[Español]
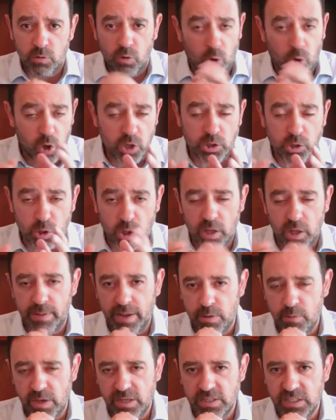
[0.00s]
Hoy
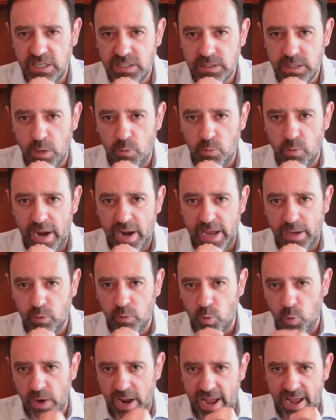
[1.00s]
todavía no existe una
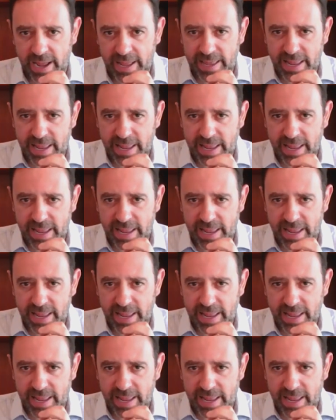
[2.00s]
cura